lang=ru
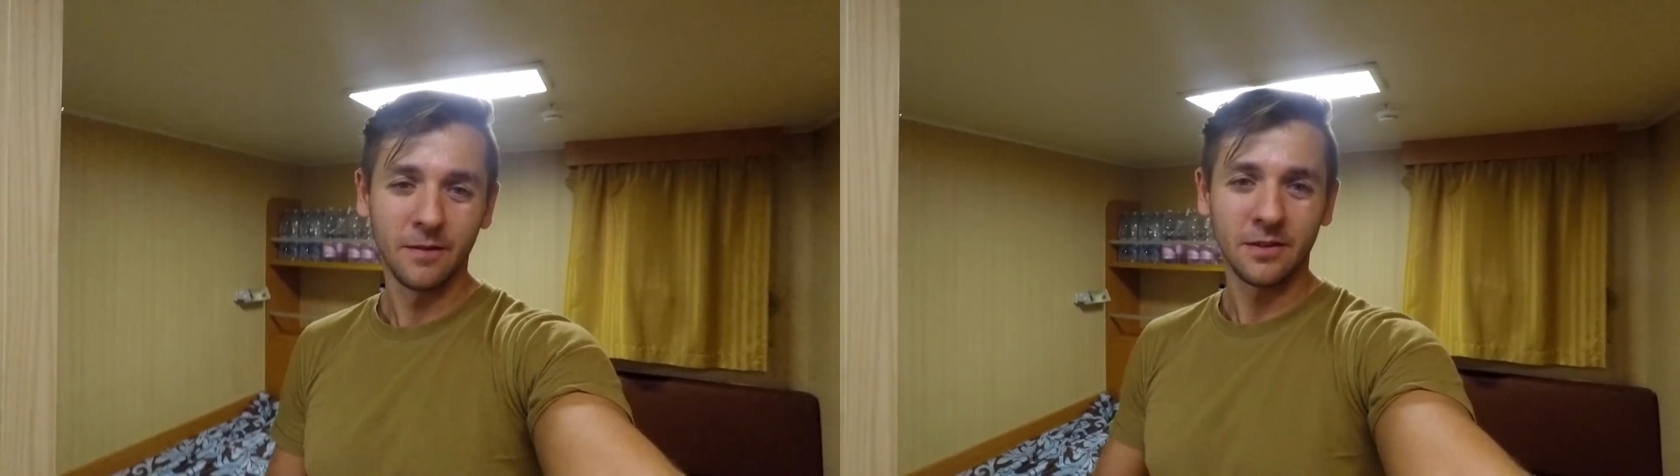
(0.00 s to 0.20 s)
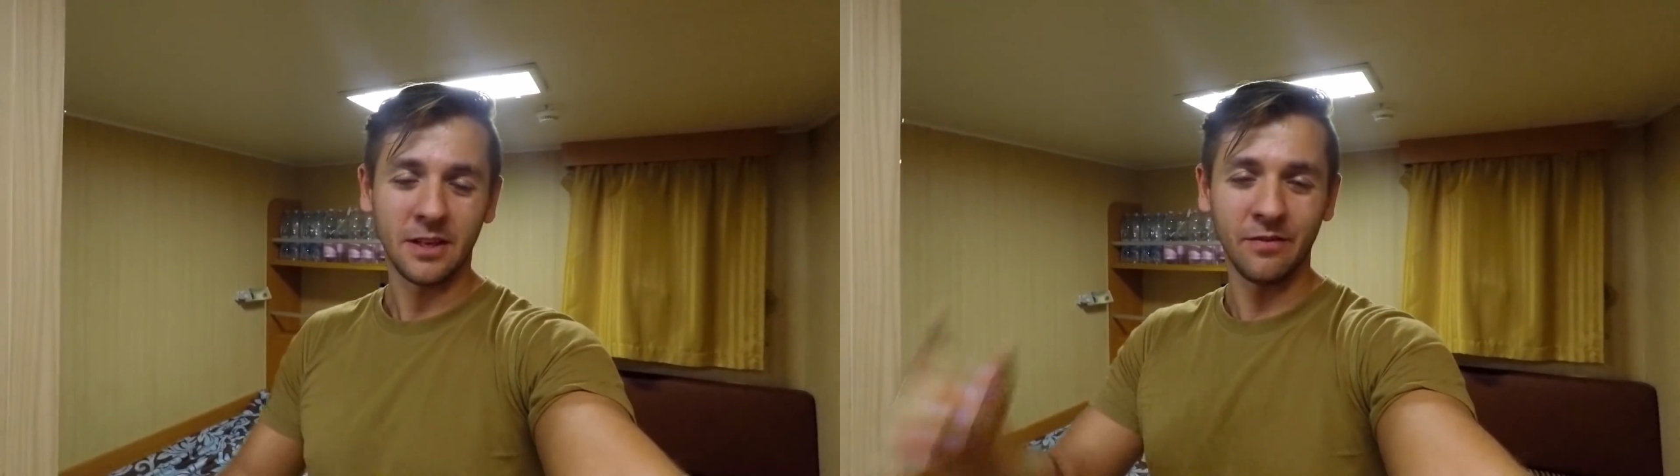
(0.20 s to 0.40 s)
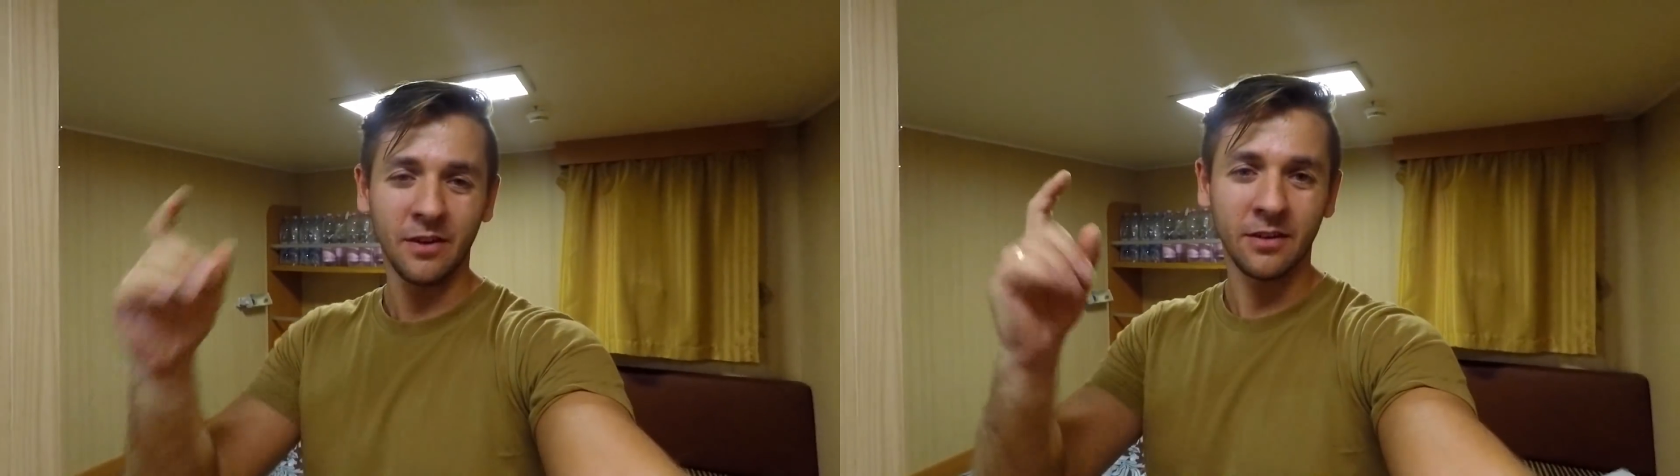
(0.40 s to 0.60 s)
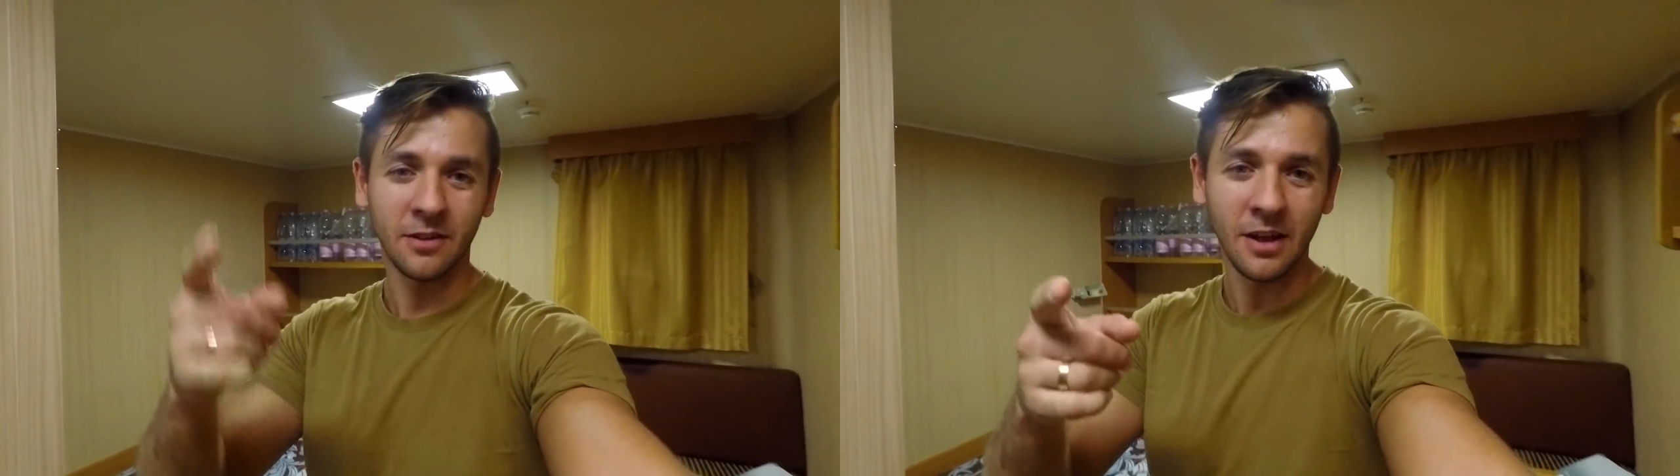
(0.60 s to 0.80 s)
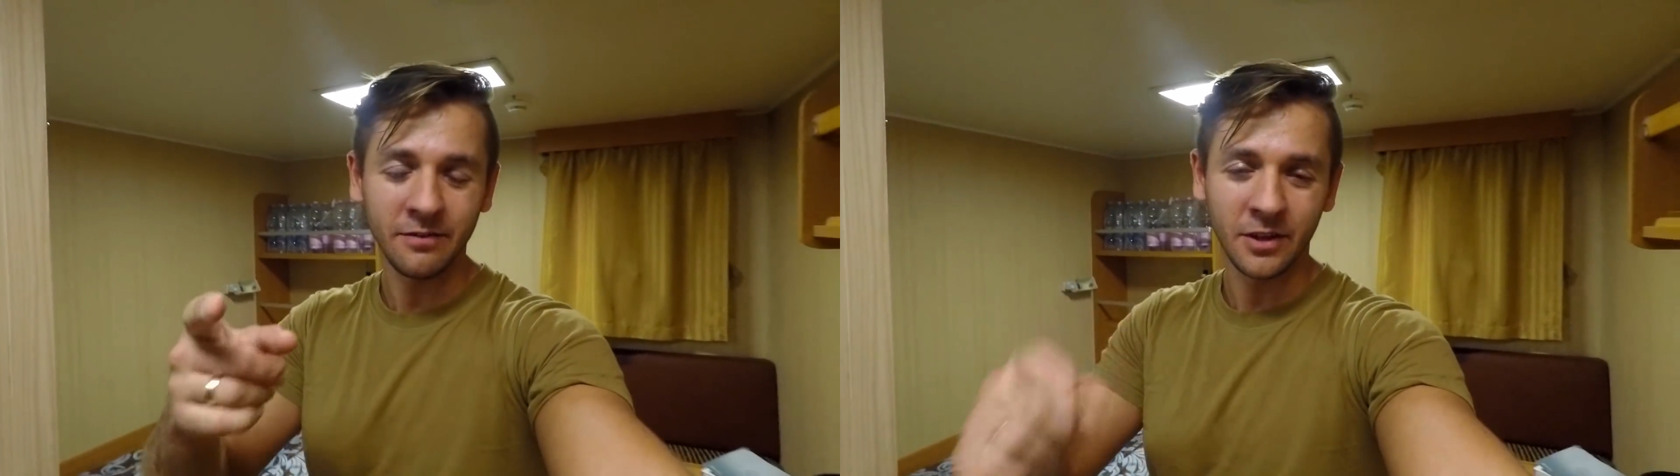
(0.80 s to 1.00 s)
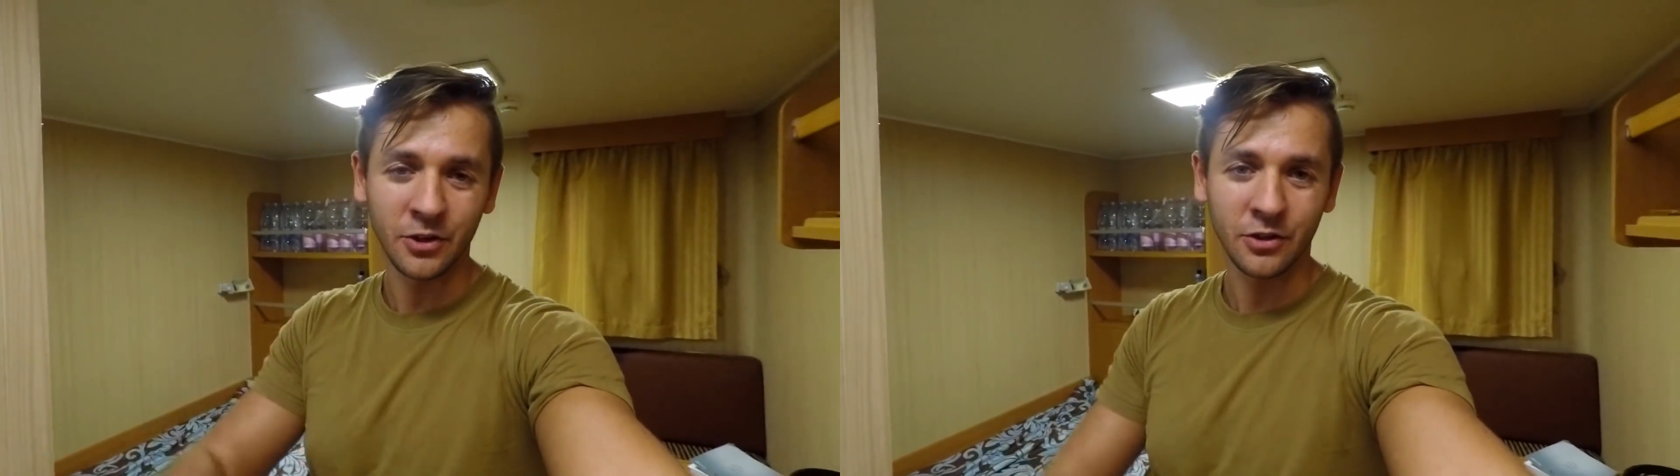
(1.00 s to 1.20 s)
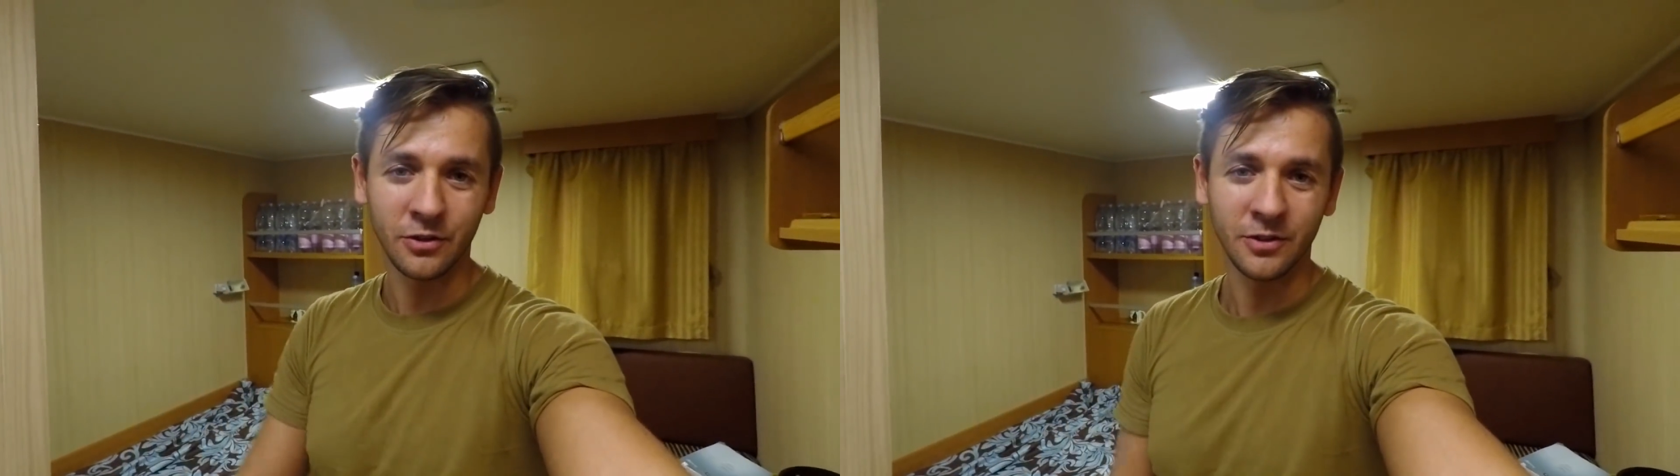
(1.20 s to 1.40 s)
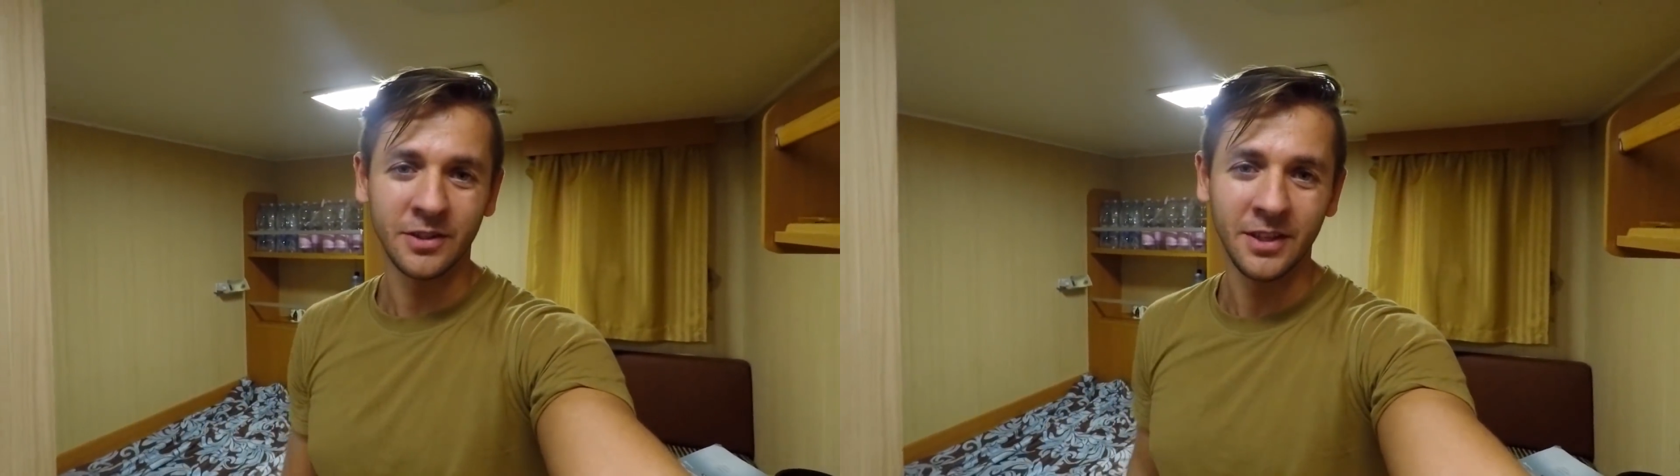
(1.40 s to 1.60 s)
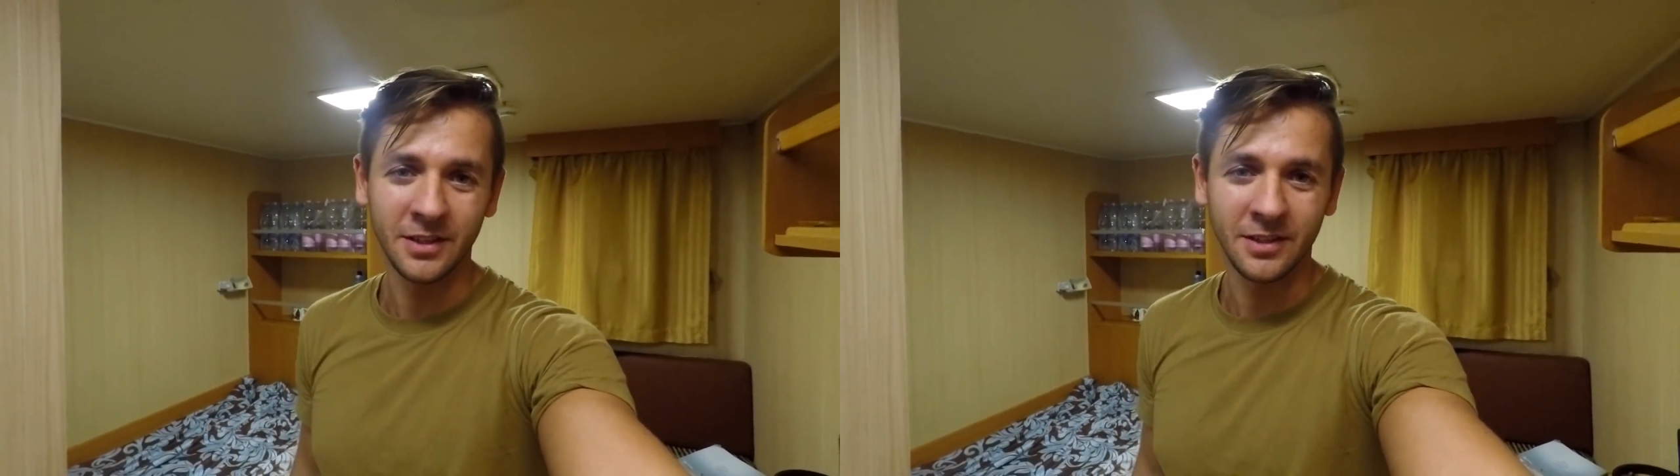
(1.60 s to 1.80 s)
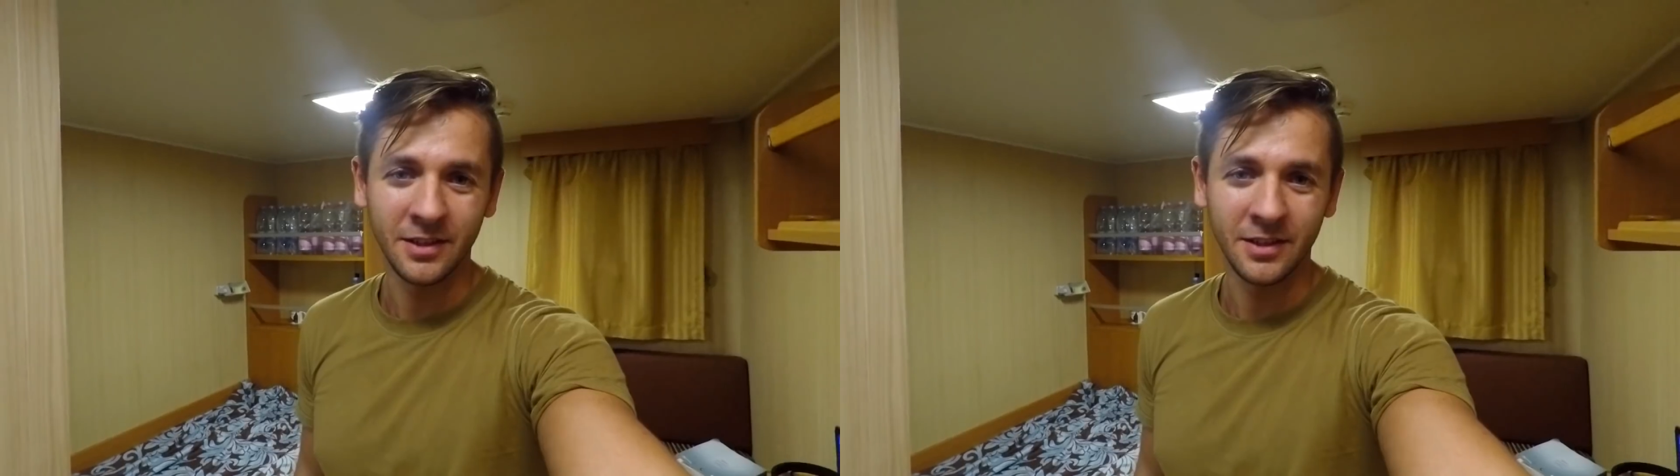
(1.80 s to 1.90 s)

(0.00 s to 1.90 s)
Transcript: Самое главное, что здесь